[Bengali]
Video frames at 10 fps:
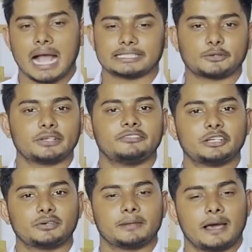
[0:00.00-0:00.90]
আশা করি
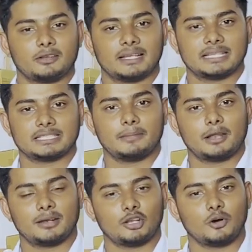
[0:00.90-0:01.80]
ভিডিওটি ভালো লেগেছে
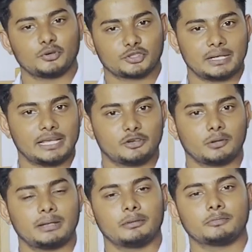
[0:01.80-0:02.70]
ভালো লাগলে অবশ্যই লাইক
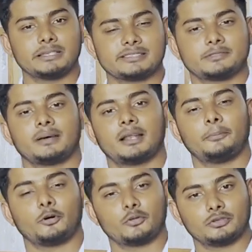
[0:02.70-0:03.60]
করবেন এবং বিজনেস
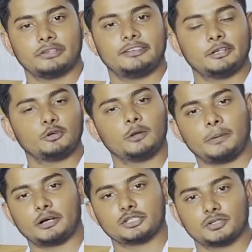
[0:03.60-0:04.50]
বাংলার পরবর্তী ভিডিওগুলো
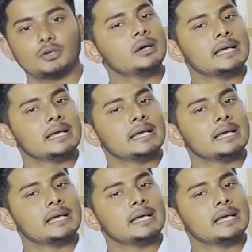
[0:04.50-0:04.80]
পাওয়ার জন্য